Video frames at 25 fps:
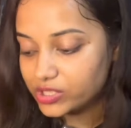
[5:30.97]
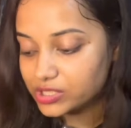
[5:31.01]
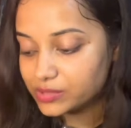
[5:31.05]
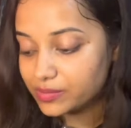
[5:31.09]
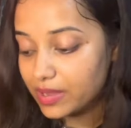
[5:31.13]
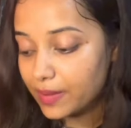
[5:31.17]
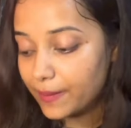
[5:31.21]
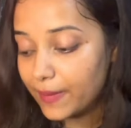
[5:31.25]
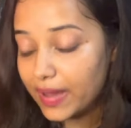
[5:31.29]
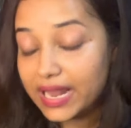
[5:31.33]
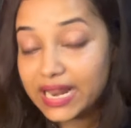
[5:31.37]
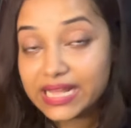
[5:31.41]
इसमें
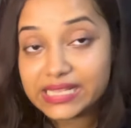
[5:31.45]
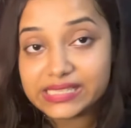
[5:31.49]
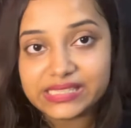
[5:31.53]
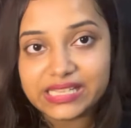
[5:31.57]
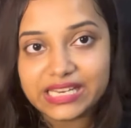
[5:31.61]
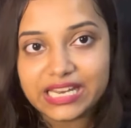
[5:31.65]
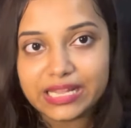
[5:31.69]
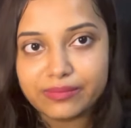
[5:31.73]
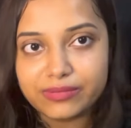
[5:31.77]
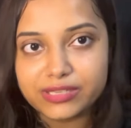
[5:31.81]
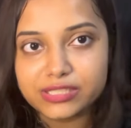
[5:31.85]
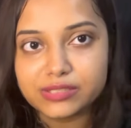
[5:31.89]
हमारा
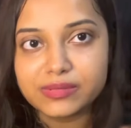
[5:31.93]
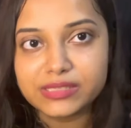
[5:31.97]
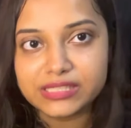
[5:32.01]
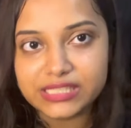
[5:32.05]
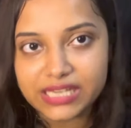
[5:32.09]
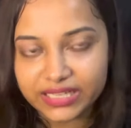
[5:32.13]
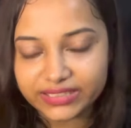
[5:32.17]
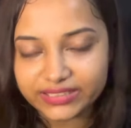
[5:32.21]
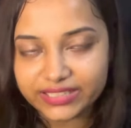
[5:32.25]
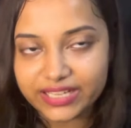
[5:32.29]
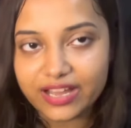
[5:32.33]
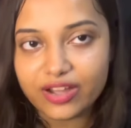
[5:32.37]
सिलेबस भी
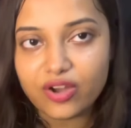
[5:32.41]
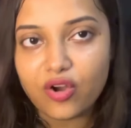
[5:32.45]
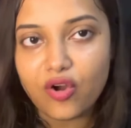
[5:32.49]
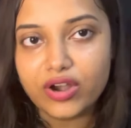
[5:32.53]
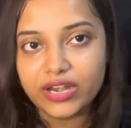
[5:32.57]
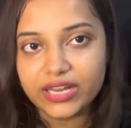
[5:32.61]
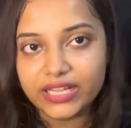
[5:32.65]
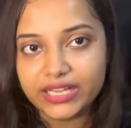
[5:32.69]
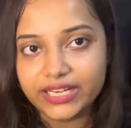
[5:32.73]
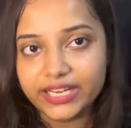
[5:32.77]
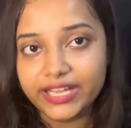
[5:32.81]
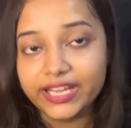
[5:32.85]
ज़्यादा है
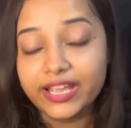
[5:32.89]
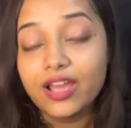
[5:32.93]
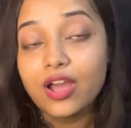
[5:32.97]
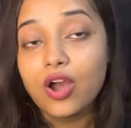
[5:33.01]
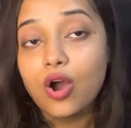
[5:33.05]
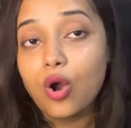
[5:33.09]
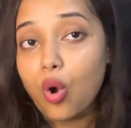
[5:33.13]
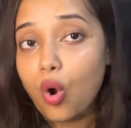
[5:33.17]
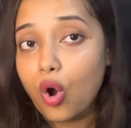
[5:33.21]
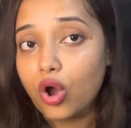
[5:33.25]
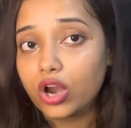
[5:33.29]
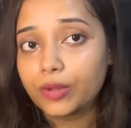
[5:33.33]
अकॉर्डिंगली
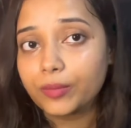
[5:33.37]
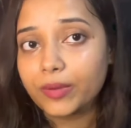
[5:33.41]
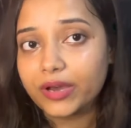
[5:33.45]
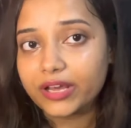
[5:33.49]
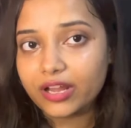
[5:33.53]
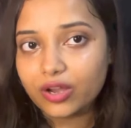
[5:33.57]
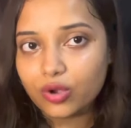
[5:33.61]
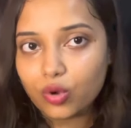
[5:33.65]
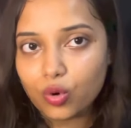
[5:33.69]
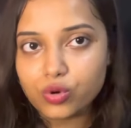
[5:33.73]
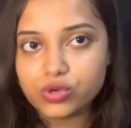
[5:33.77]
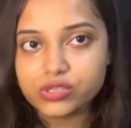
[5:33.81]
और हमारा
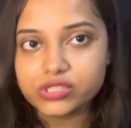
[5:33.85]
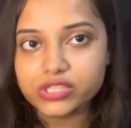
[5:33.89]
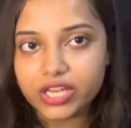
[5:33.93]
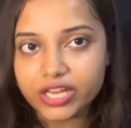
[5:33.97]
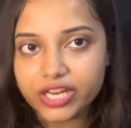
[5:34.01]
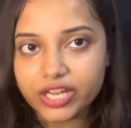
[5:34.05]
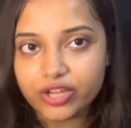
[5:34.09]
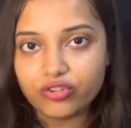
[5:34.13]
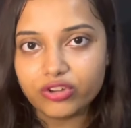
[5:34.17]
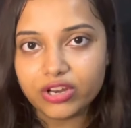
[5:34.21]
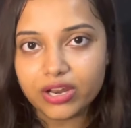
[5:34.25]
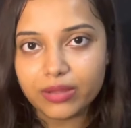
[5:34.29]
कोर्स
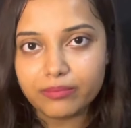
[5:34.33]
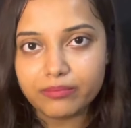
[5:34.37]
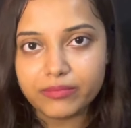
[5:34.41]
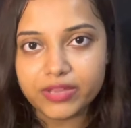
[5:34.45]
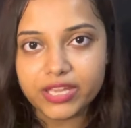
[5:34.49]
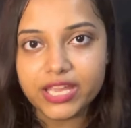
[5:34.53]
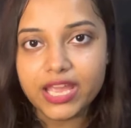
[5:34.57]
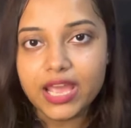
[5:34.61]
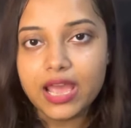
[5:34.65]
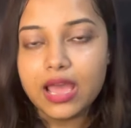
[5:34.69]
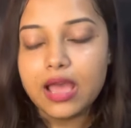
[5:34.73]
करिकुलम भी